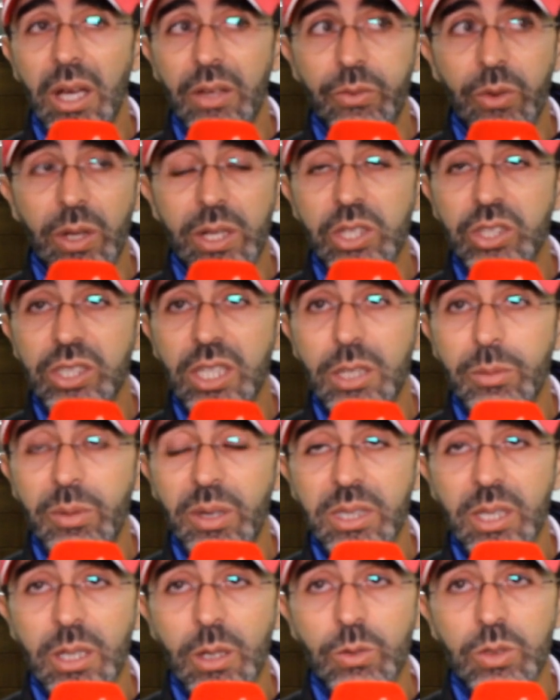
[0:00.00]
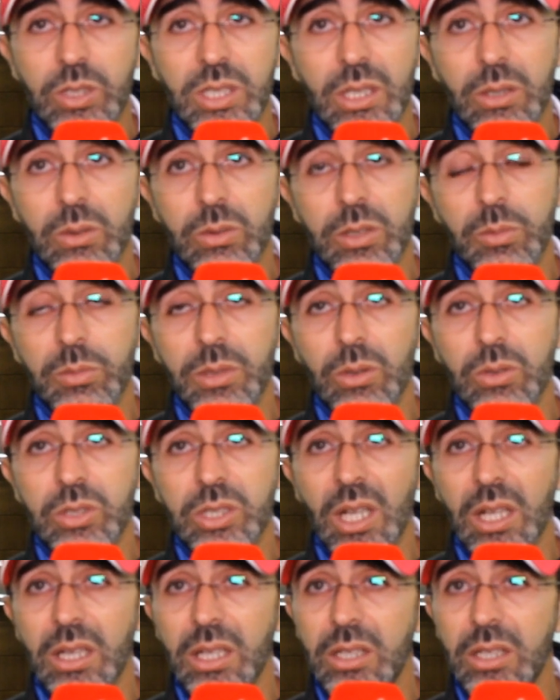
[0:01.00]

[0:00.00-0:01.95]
في هذا الجانب هذا النفسي ونتمنى ان شاء